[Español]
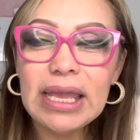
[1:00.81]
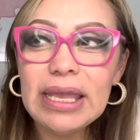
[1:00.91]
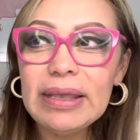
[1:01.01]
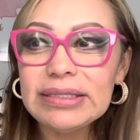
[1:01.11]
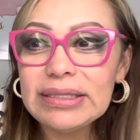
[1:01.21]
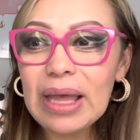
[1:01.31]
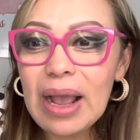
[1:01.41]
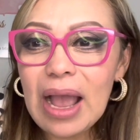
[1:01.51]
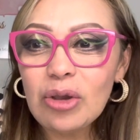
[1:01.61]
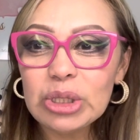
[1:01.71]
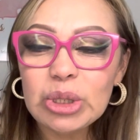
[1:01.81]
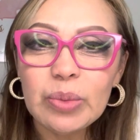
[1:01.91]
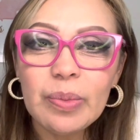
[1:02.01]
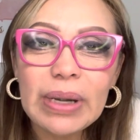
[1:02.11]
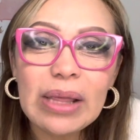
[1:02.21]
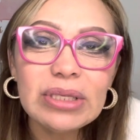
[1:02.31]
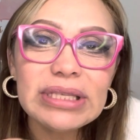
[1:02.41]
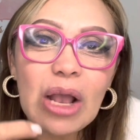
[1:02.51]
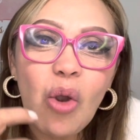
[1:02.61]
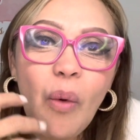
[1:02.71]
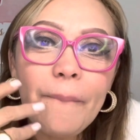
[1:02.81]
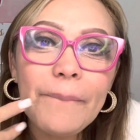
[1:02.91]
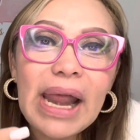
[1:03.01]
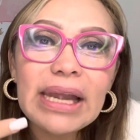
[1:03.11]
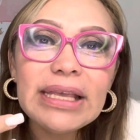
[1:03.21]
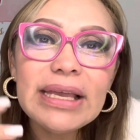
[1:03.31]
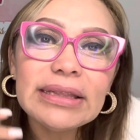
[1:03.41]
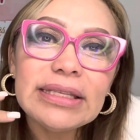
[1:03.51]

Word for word: Están acostumbrados a comprar y a